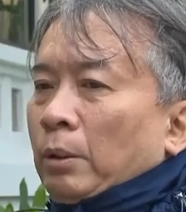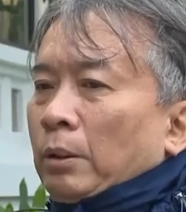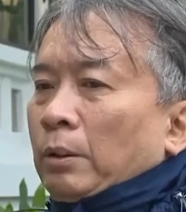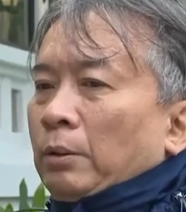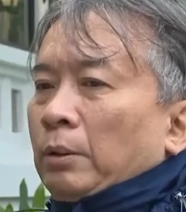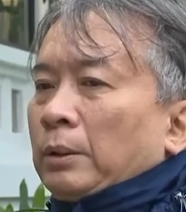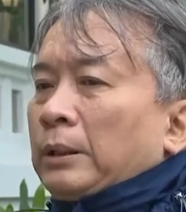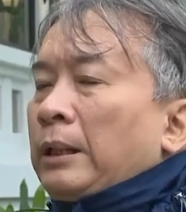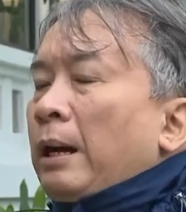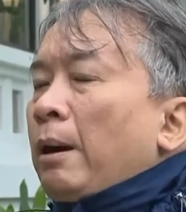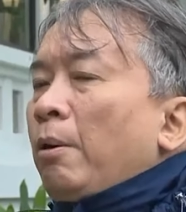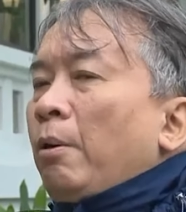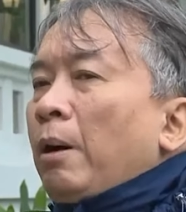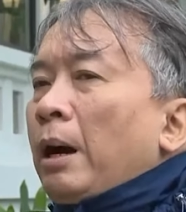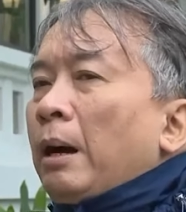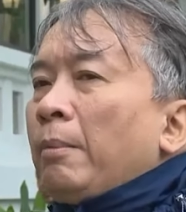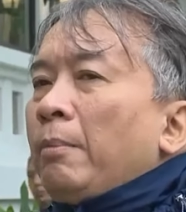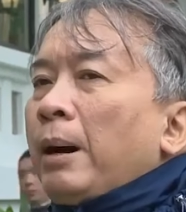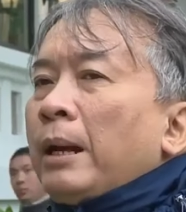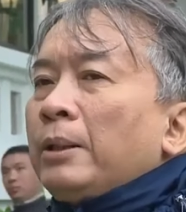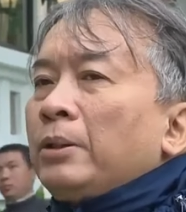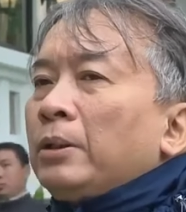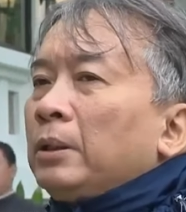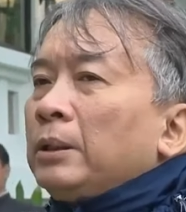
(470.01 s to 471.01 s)
của, của tạo
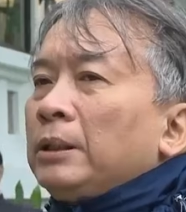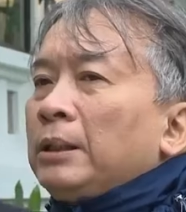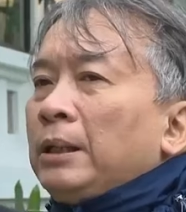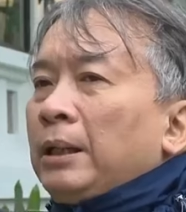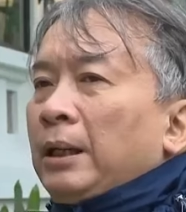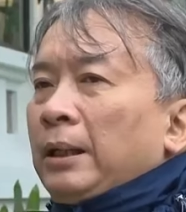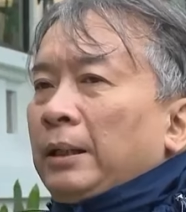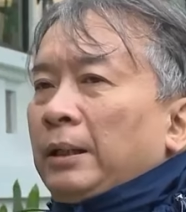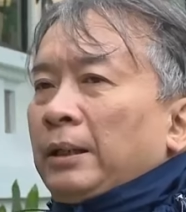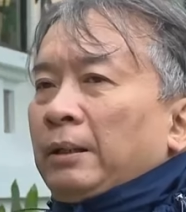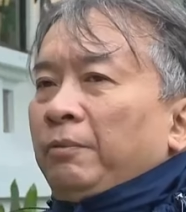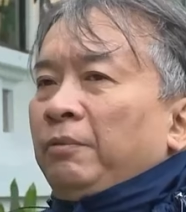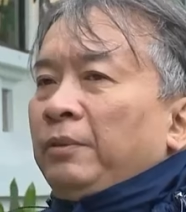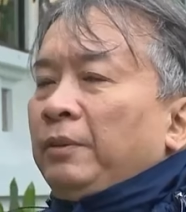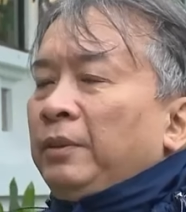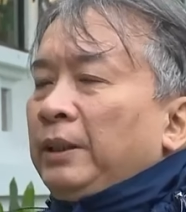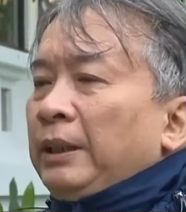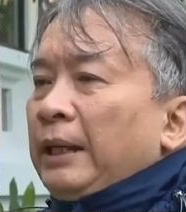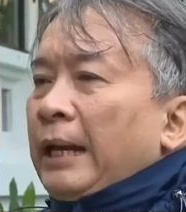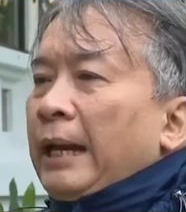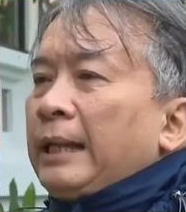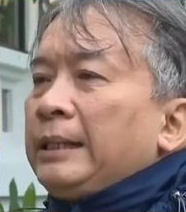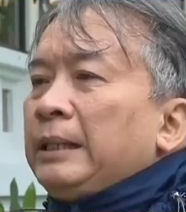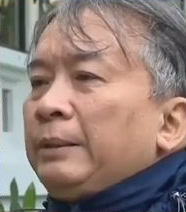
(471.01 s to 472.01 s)
hóa ban cho con người thì
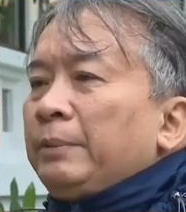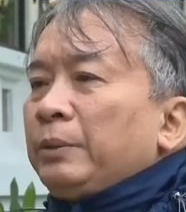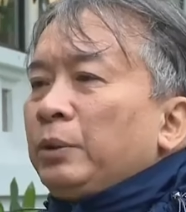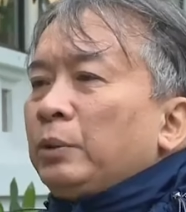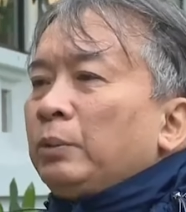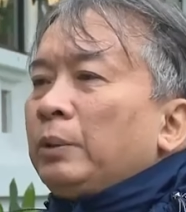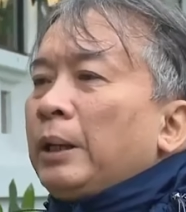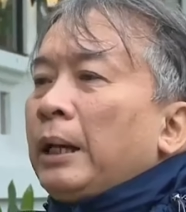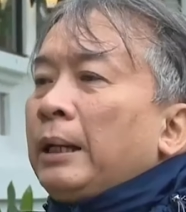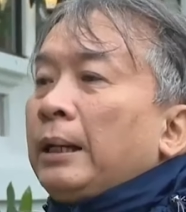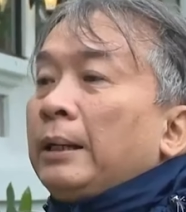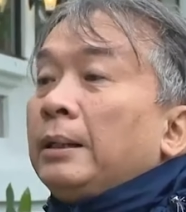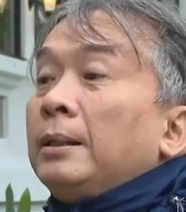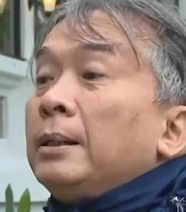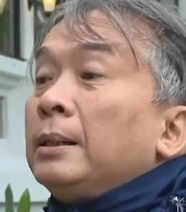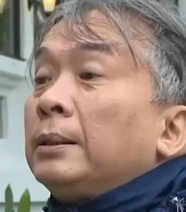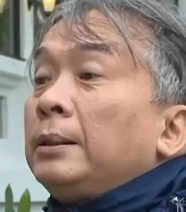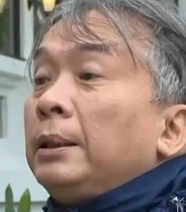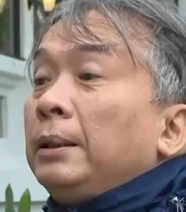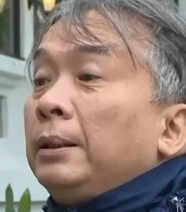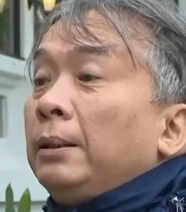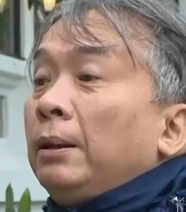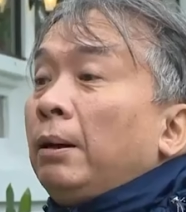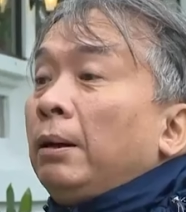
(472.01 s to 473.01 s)
vì lẽ gì mà chúng ta lại
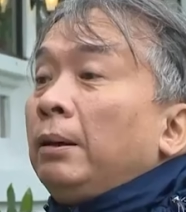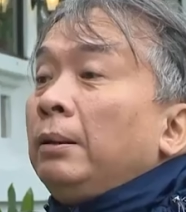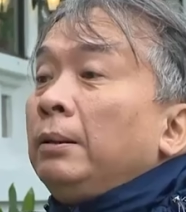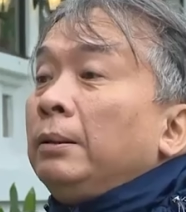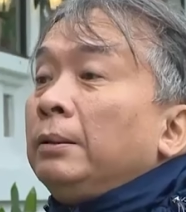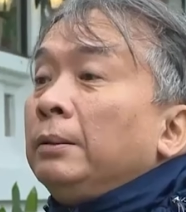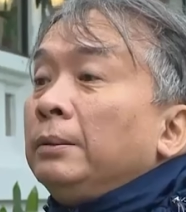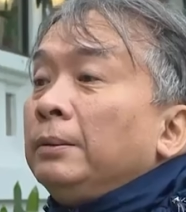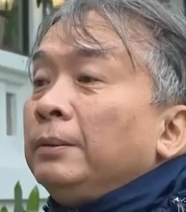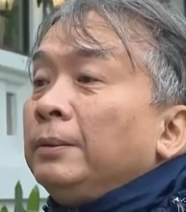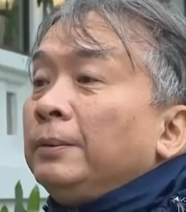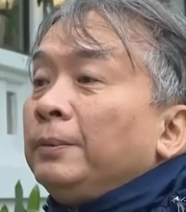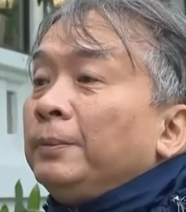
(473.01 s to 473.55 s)
khước từ nó